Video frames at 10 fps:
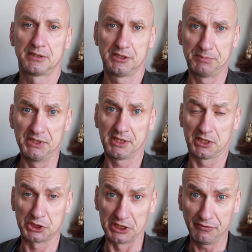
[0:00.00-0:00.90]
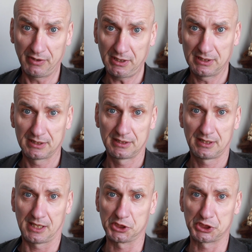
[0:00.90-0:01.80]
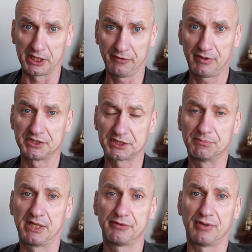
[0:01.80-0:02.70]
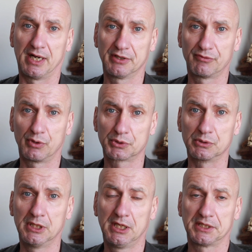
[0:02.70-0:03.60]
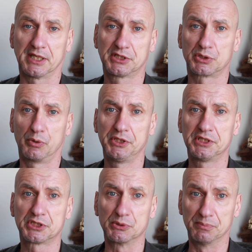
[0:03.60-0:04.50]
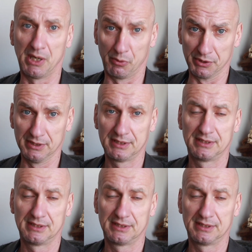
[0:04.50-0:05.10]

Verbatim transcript: ich bin ja der Schäfer? Als Schäfer ist es meine Verantwortung, da Zäune zu bauen.